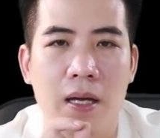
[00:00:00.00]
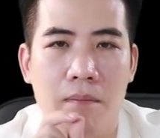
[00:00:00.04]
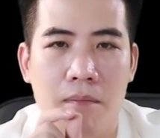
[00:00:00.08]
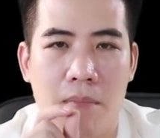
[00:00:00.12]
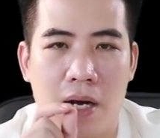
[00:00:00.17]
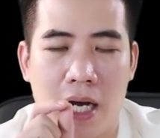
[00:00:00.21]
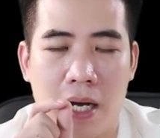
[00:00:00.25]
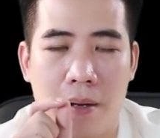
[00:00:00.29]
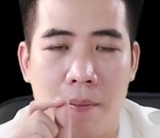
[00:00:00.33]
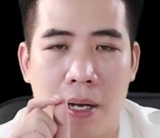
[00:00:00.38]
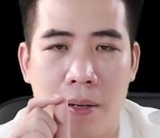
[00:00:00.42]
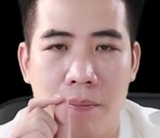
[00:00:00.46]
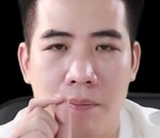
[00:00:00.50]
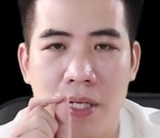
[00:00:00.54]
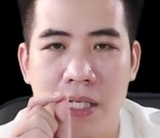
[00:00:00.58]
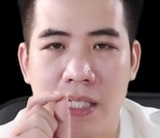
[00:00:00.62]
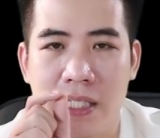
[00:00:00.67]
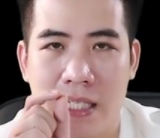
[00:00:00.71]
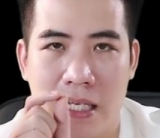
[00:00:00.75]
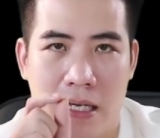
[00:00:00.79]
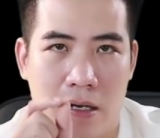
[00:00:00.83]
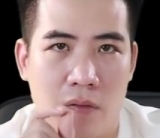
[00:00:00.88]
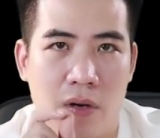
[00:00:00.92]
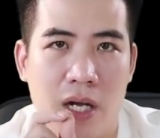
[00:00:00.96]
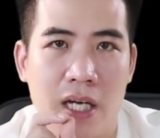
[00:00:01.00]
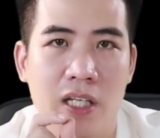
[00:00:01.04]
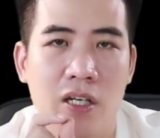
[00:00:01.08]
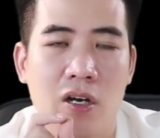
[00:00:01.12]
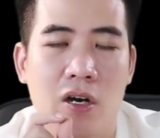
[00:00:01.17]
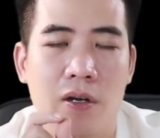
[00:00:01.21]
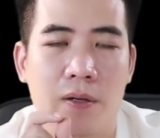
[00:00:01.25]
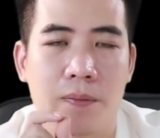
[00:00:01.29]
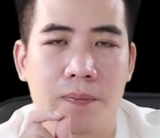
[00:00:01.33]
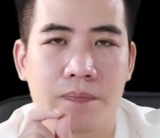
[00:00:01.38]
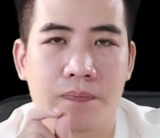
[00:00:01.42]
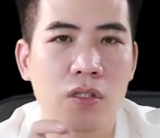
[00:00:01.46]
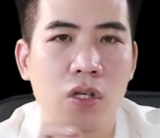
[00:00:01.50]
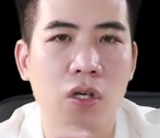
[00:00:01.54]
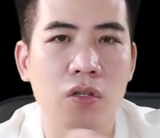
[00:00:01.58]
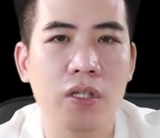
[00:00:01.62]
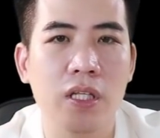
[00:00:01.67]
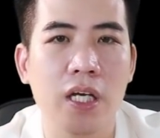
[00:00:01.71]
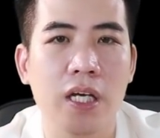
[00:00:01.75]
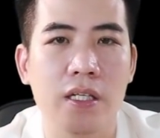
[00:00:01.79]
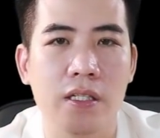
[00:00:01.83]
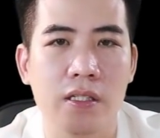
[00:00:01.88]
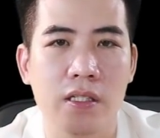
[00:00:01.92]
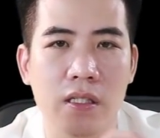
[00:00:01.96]
mà các bạn bị sẹo đáy nhọn do
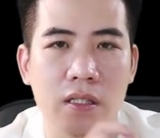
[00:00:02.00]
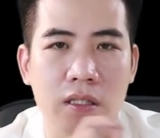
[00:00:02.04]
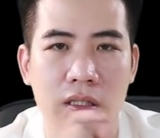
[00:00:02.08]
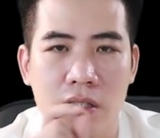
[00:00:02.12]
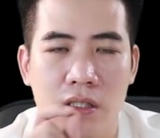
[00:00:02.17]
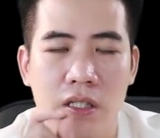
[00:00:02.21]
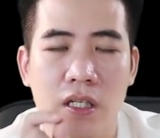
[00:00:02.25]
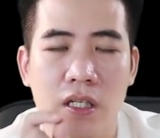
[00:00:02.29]
tiền sử